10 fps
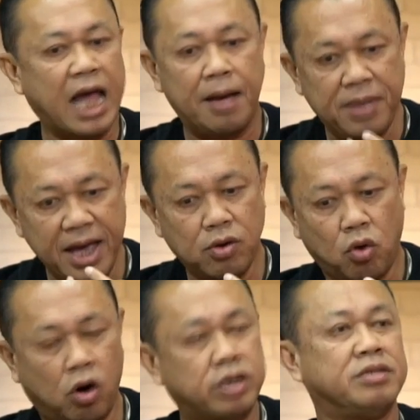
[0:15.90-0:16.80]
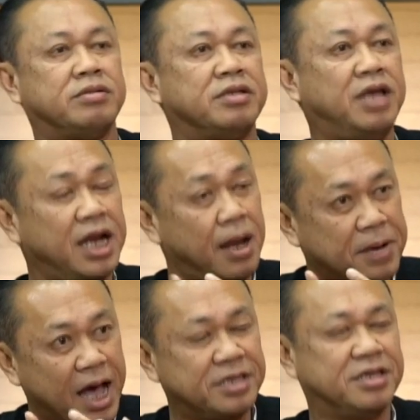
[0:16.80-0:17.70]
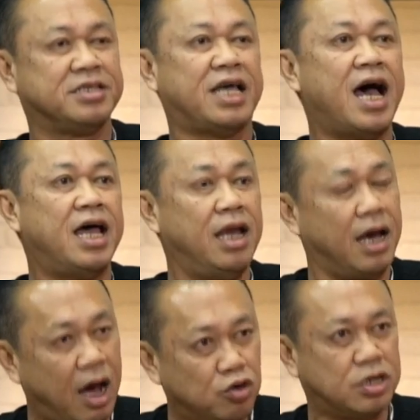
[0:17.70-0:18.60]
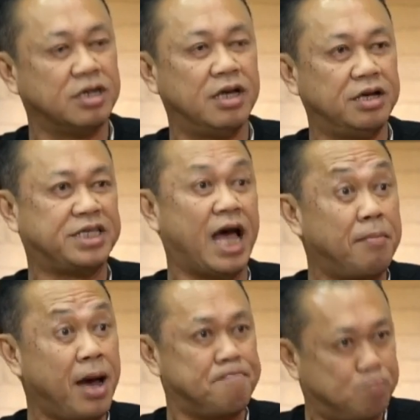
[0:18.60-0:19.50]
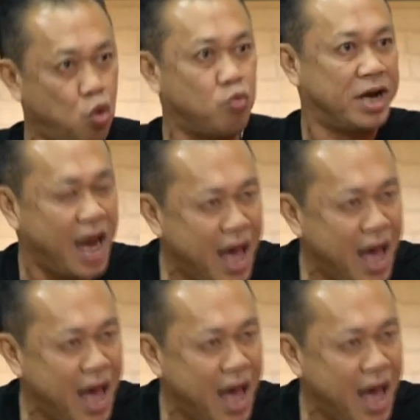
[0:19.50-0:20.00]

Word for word: ทำให้คนได้รับการศึกษาและเข้าถึงแล้วสามารถปลูกมัน